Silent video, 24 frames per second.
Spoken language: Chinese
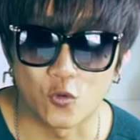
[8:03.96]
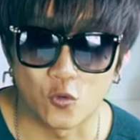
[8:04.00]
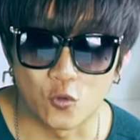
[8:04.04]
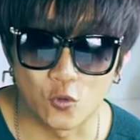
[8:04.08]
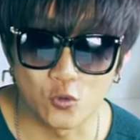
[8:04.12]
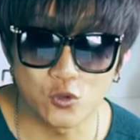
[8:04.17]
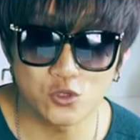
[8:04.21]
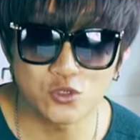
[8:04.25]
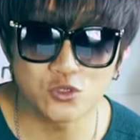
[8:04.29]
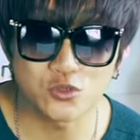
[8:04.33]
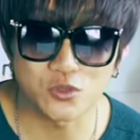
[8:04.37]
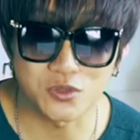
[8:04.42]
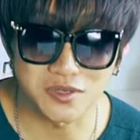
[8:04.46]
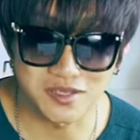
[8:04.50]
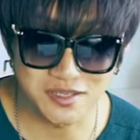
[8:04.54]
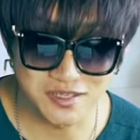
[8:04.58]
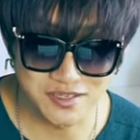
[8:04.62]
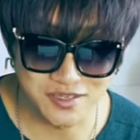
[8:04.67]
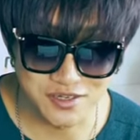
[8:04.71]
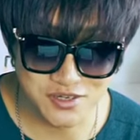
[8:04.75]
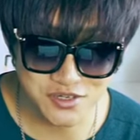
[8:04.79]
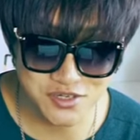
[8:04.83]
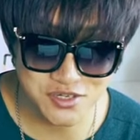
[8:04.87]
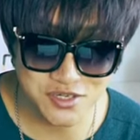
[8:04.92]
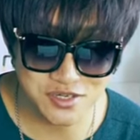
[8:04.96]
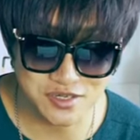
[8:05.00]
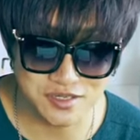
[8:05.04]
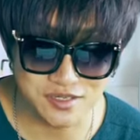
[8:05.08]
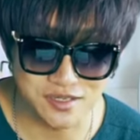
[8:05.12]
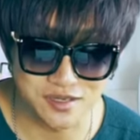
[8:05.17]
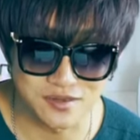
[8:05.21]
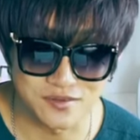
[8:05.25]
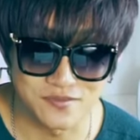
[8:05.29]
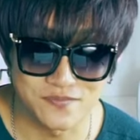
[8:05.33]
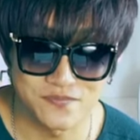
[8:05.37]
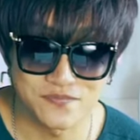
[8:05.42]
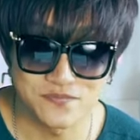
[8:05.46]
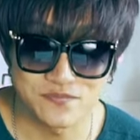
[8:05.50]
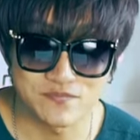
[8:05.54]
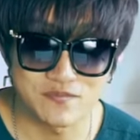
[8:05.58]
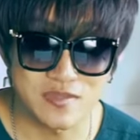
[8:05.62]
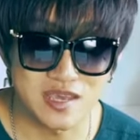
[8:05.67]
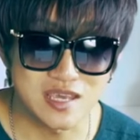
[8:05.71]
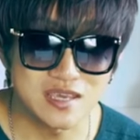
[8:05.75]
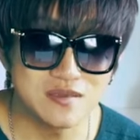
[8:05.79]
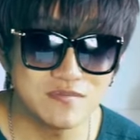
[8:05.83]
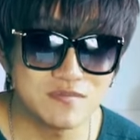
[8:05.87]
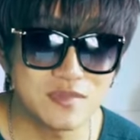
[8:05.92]
无损格式的
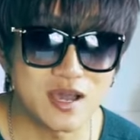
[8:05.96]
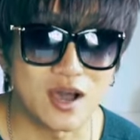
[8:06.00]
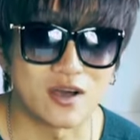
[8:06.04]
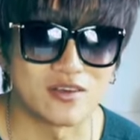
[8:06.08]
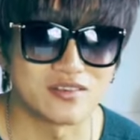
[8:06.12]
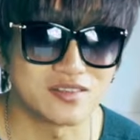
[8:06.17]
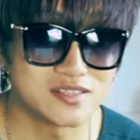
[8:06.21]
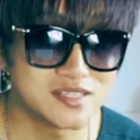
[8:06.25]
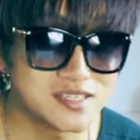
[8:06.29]
每秒